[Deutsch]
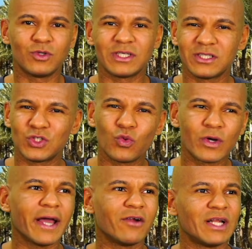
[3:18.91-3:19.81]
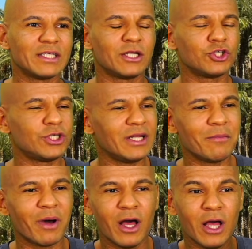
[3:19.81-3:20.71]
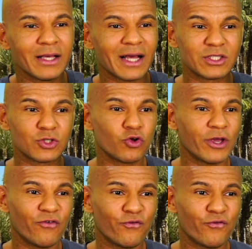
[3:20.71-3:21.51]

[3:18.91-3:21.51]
Und das ist so geil, weil es entstehen immer ganze neue